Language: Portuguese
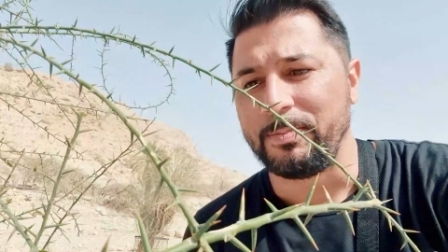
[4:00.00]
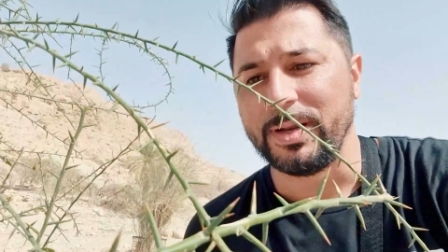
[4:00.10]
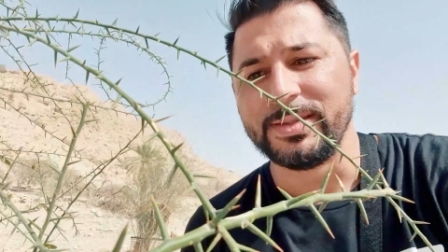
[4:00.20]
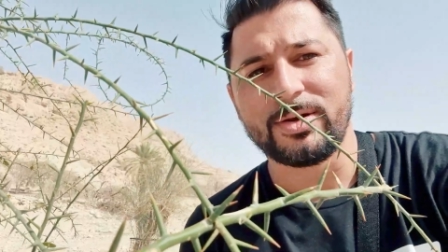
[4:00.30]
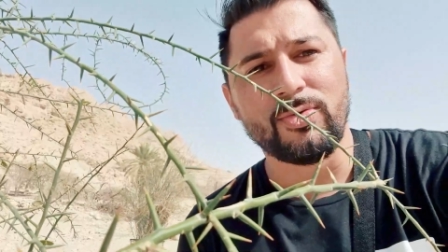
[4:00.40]
A
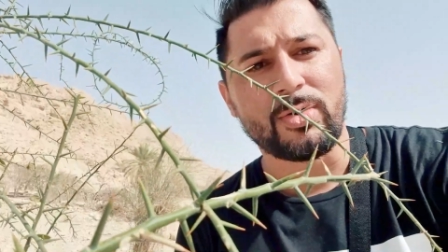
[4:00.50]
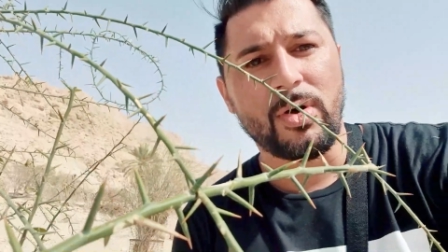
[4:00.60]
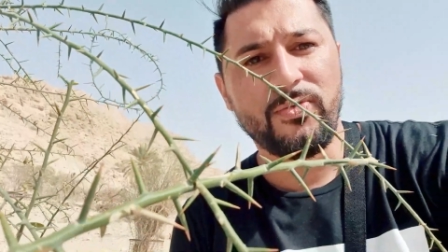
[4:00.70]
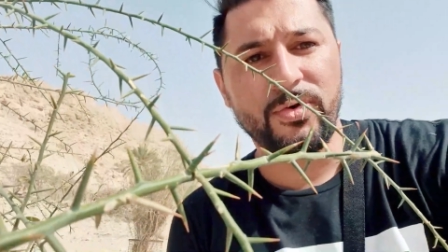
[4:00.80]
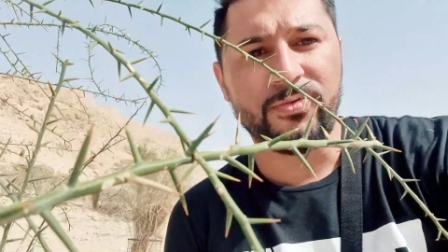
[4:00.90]
planta com a
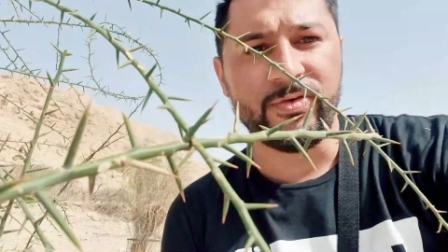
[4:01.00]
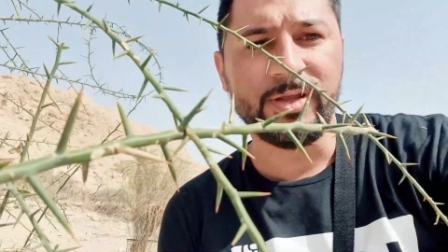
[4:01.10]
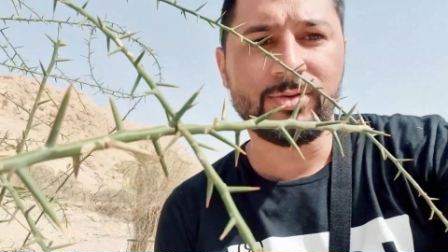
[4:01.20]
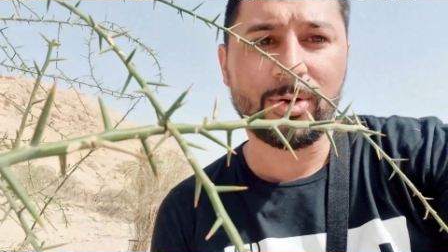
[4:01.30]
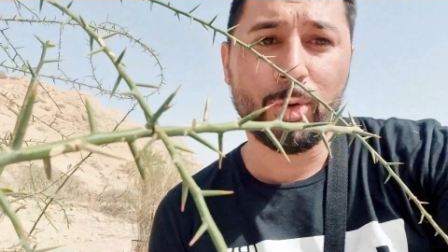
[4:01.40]
qual foi
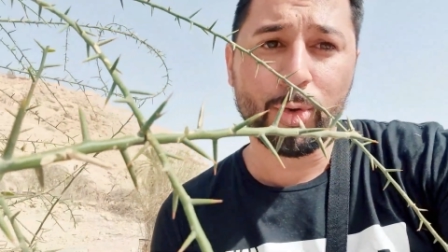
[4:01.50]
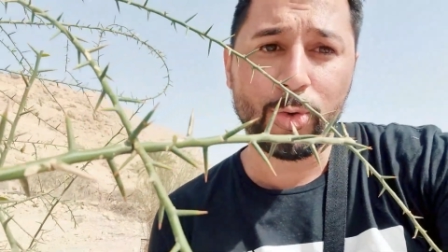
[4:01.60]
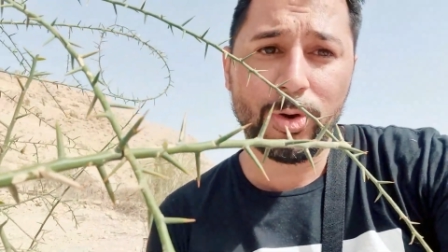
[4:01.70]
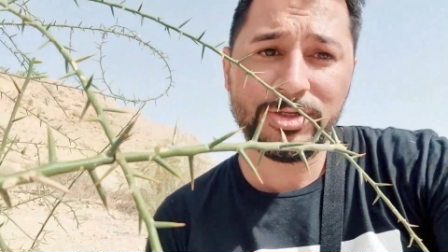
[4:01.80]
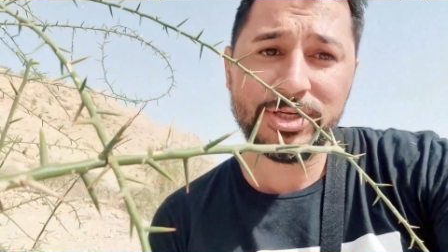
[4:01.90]
feita a
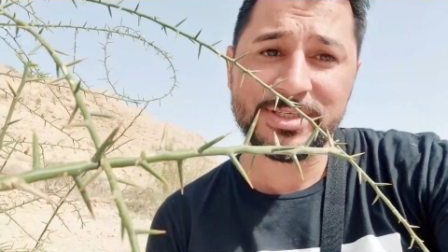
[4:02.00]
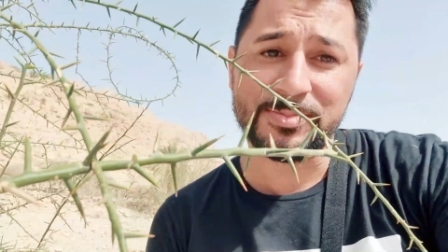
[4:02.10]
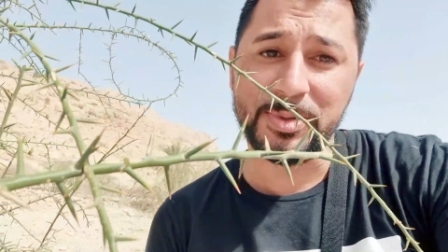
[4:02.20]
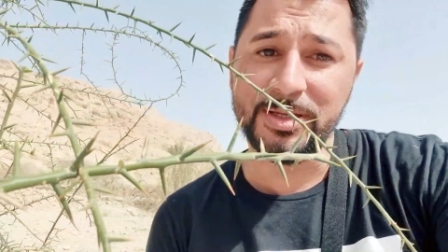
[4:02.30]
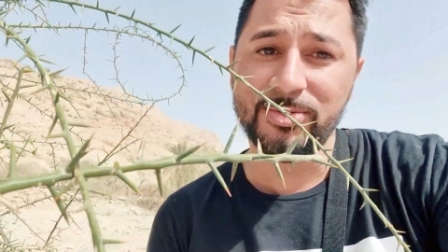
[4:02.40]
coroa de
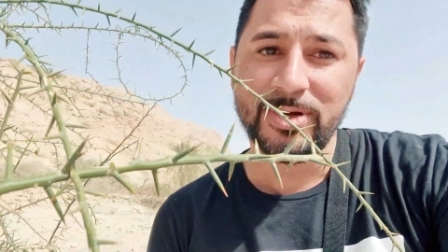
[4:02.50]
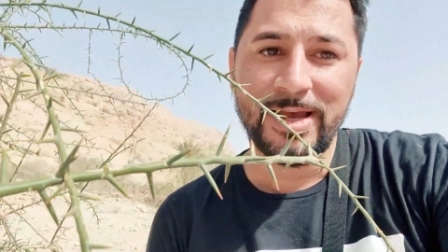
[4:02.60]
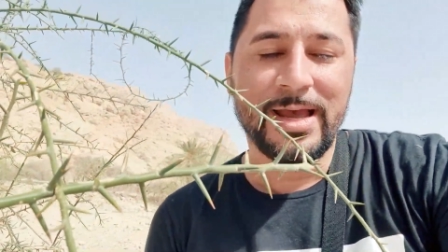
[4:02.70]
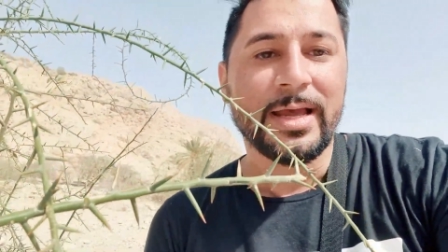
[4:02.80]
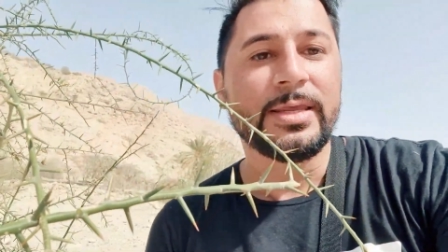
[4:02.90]
espinho
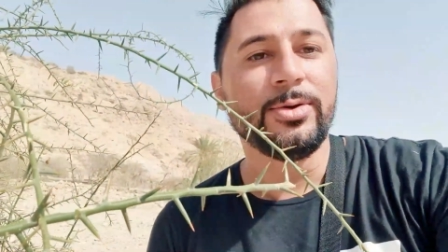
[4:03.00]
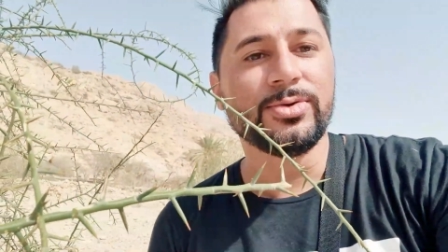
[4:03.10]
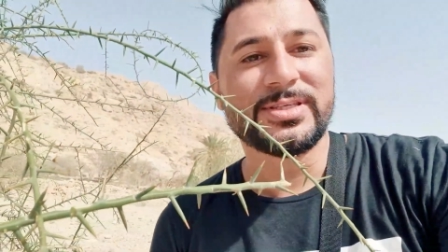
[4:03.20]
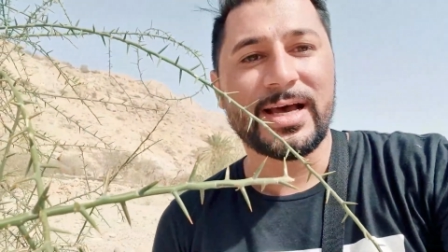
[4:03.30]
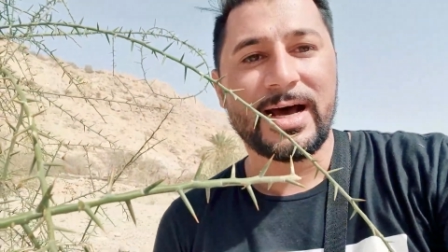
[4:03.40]
que
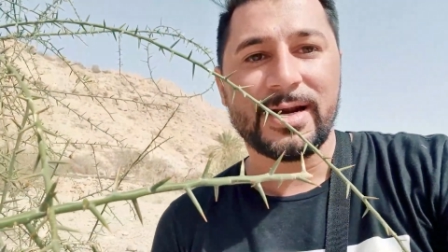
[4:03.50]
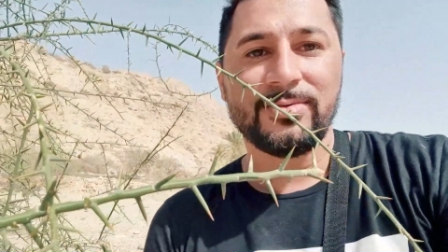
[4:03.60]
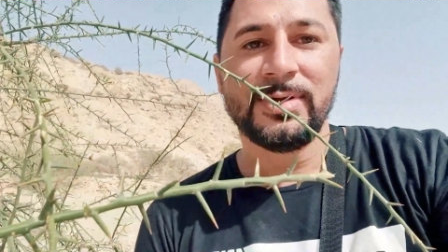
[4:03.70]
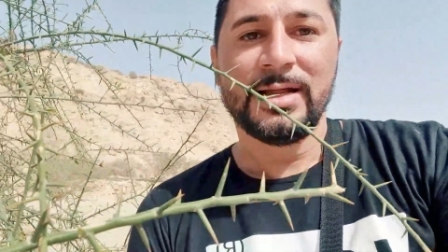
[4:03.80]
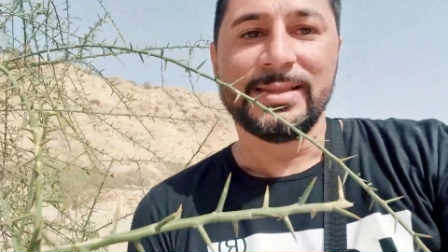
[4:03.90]

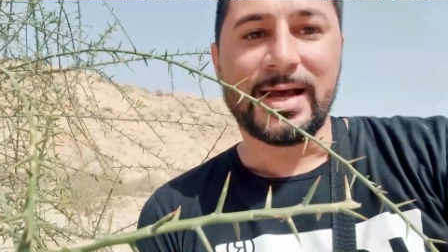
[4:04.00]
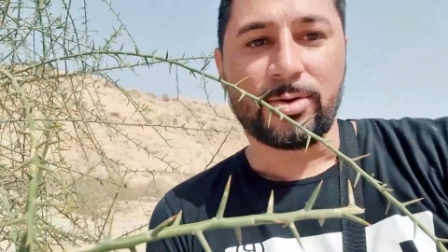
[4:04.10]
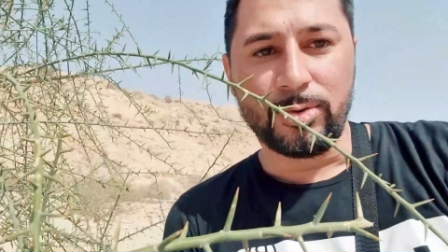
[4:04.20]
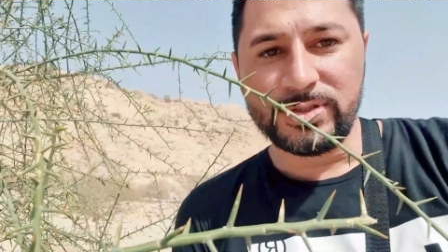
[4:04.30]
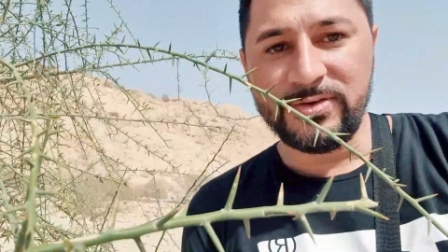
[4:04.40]
usaram na
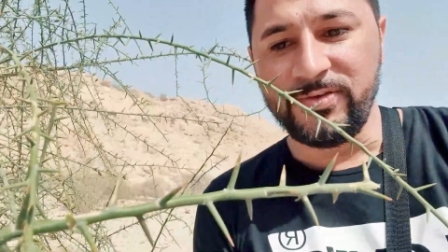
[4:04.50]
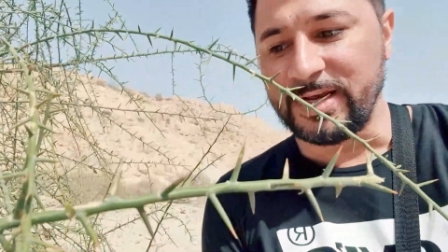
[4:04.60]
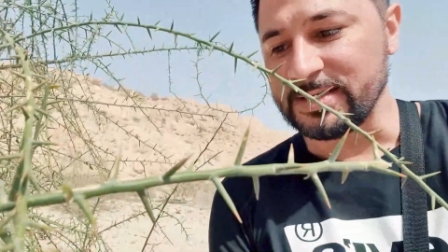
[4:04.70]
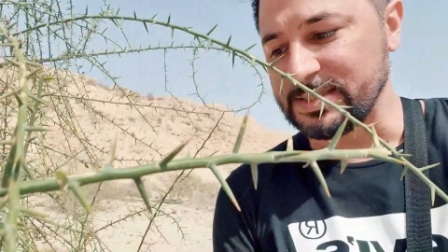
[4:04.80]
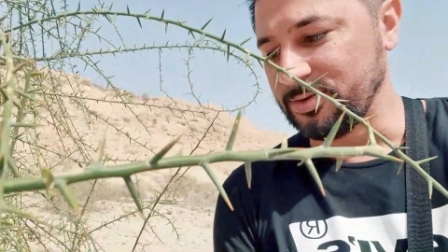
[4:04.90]

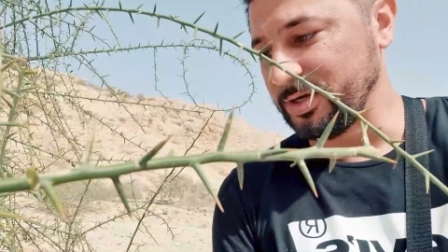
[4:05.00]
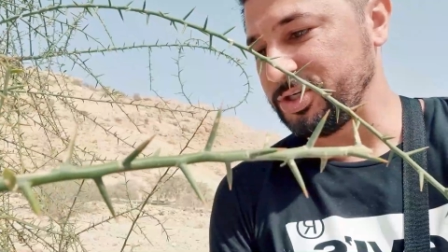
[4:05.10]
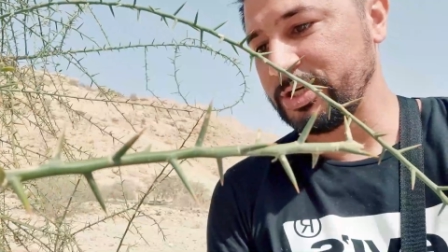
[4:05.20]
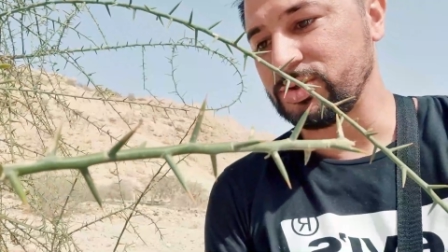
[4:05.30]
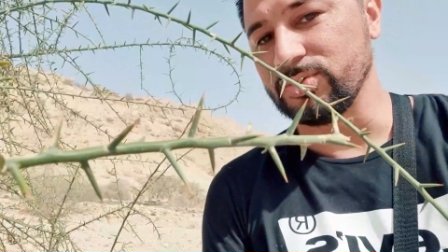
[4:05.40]
crucificação em
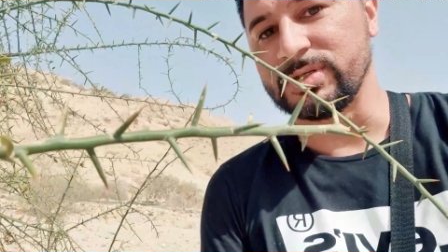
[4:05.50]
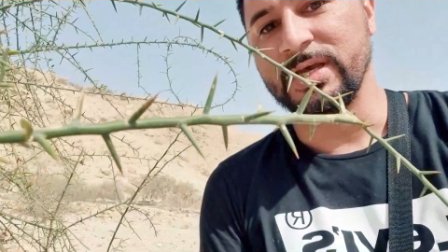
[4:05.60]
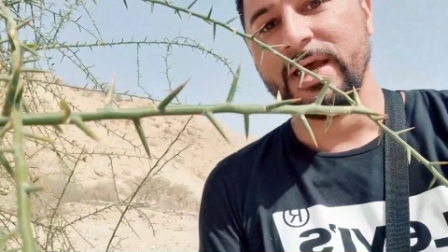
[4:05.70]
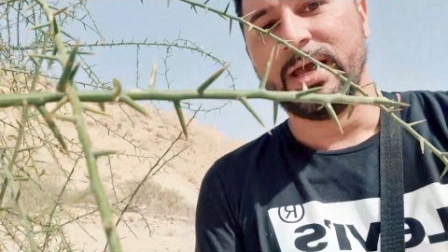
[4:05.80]
Jesus.